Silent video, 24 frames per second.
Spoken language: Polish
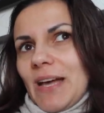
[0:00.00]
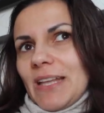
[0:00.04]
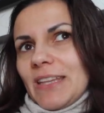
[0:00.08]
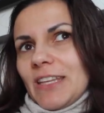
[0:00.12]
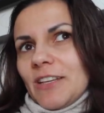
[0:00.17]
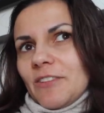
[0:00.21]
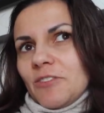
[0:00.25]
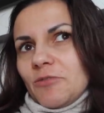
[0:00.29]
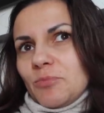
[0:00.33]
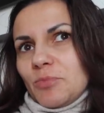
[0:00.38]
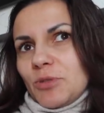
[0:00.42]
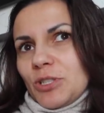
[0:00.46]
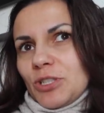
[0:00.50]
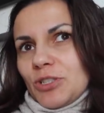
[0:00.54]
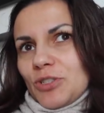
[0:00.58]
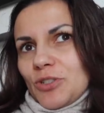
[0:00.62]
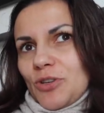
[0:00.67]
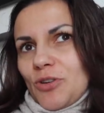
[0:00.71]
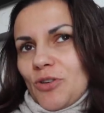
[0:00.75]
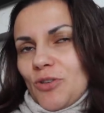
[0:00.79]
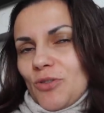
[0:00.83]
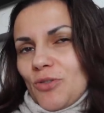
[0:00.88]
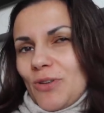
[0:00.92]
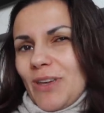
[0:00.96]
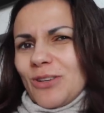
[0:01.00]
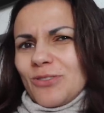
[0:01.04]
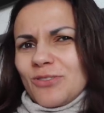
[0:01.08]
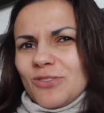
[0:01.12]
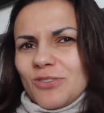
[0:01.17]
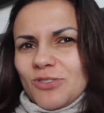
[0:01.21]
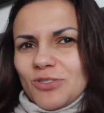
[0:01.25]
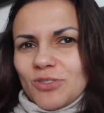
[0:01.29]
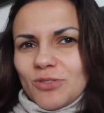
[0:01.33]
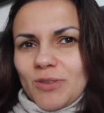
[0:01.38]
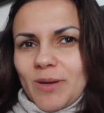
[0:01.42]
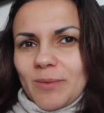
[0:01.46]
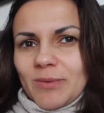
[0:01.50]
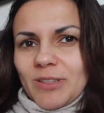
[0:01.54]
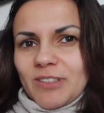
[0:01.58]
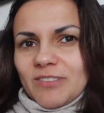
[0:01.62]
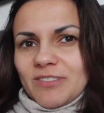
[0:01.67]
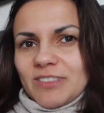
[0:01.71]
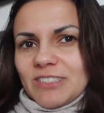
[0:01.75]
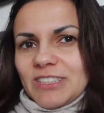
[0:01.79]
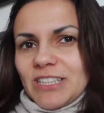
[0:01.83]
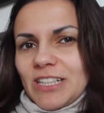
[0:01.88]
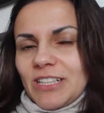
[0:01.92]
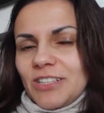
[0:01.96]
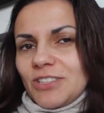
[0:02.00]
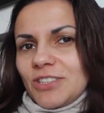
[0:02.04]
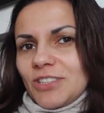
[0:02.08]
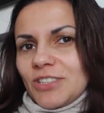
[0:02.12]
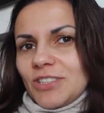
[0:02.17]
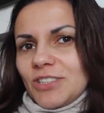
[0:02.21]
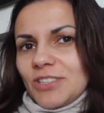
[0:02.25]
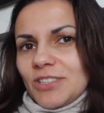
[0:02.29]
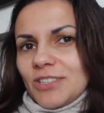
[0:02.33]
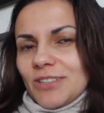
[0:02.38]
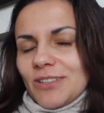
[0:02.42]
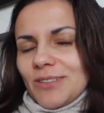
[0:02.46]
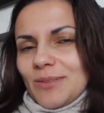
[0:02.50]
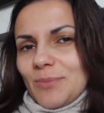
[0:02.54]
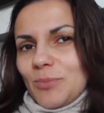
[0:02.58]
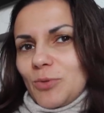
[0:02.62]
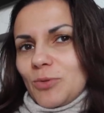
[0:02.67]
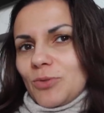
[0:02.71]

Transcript: Adaś w przedszkolu. Ja już zdążyłam nawet zaliczyć y,